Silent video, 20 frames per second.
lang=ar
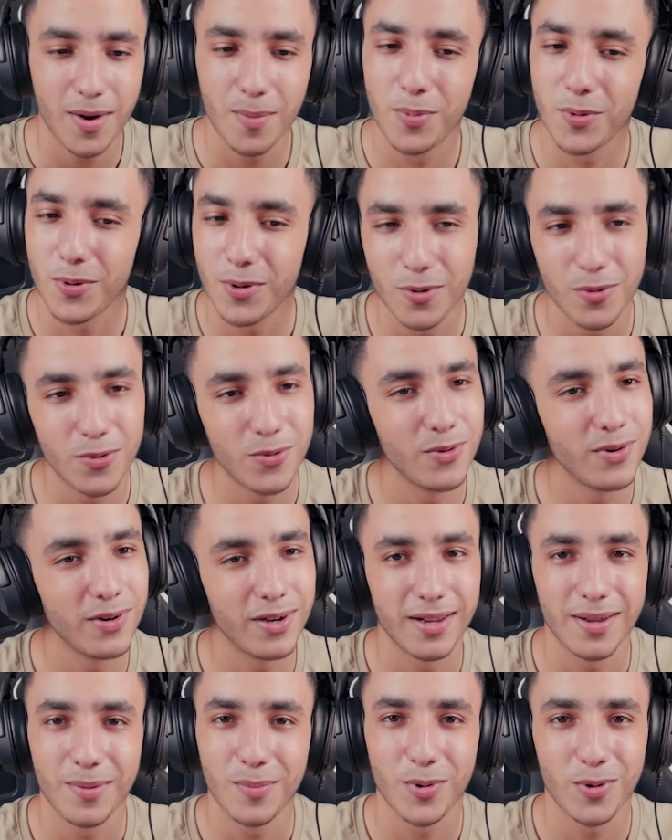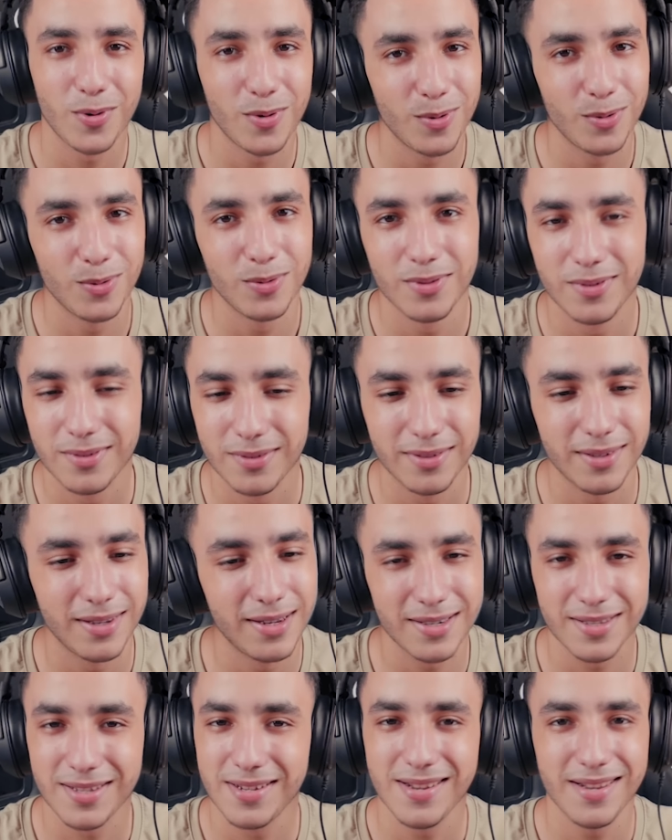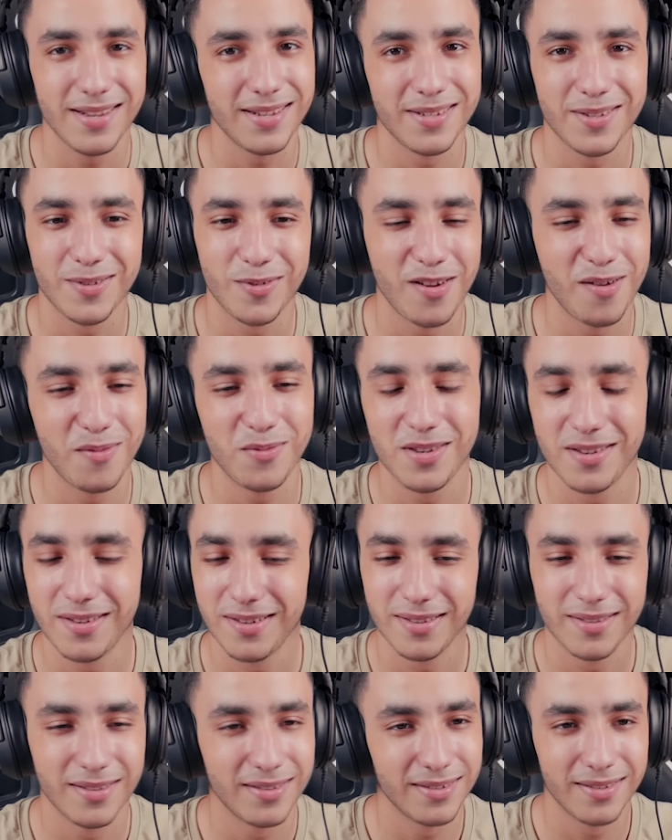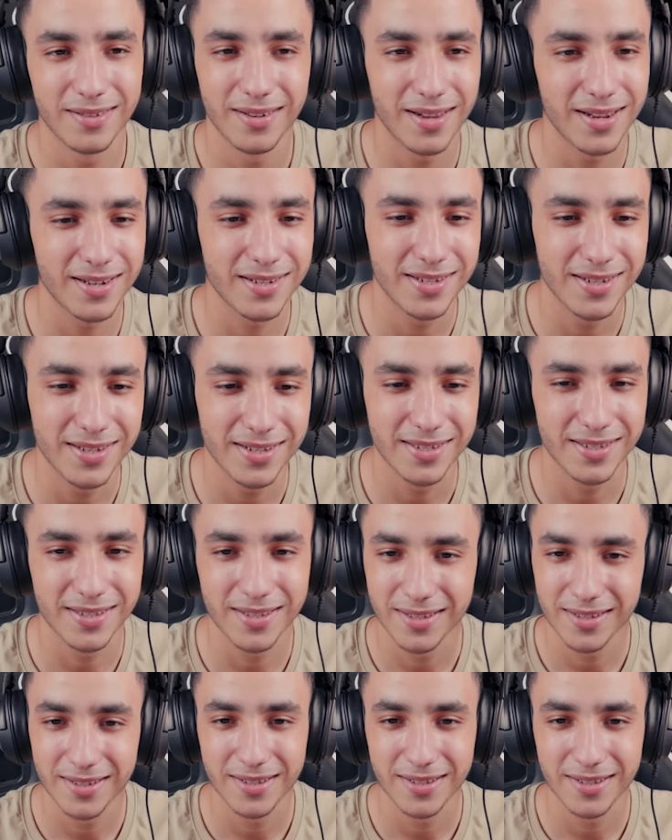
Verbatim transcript: آه، برونو اخي برونو ارتيست فهمتي ارتيست